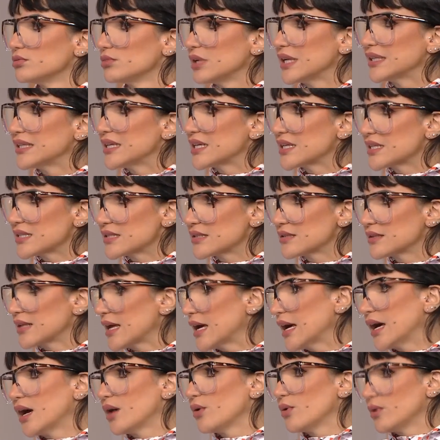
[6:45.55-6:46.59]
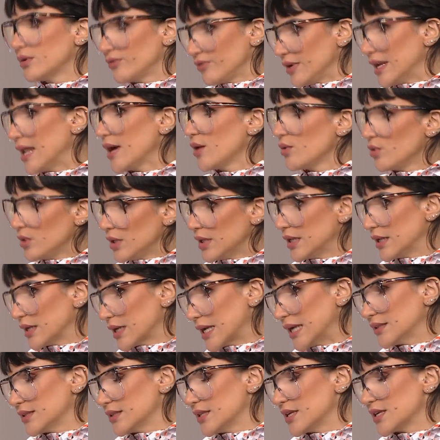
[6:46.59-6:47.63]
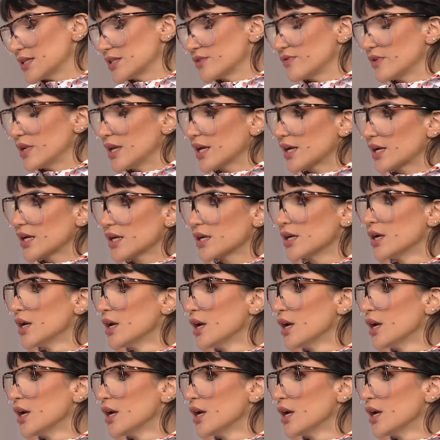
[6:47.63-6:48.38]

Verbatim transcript: لا درستها في الاول انا رجعت درست في الاخر